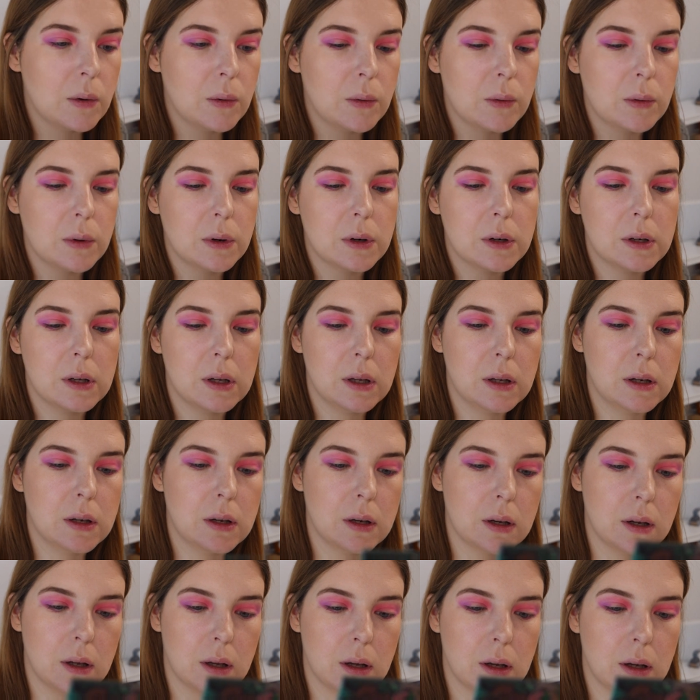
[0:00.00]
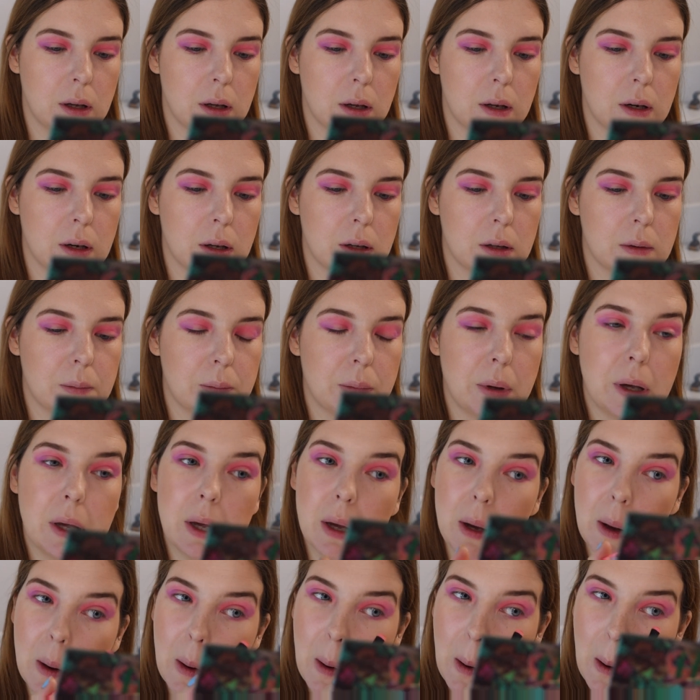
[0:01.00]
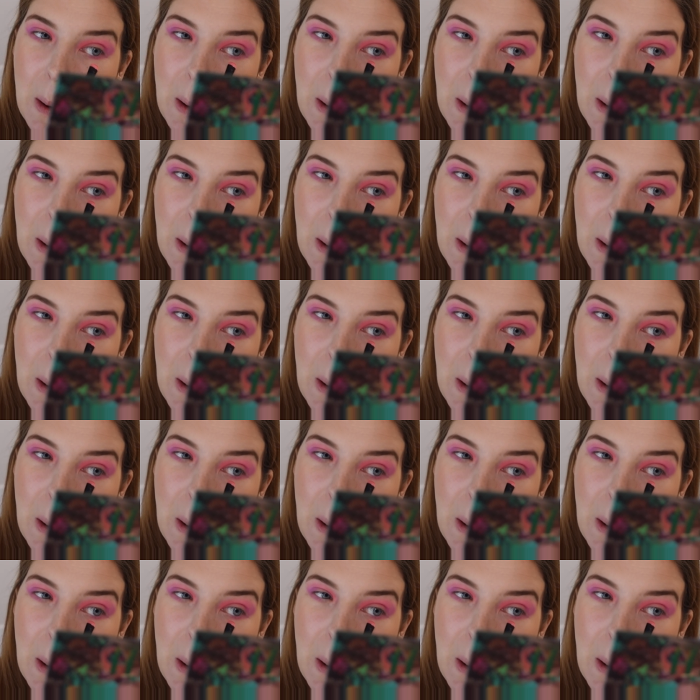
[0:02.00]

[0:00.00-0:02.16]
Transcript: Und innen gehe ich in das Pink.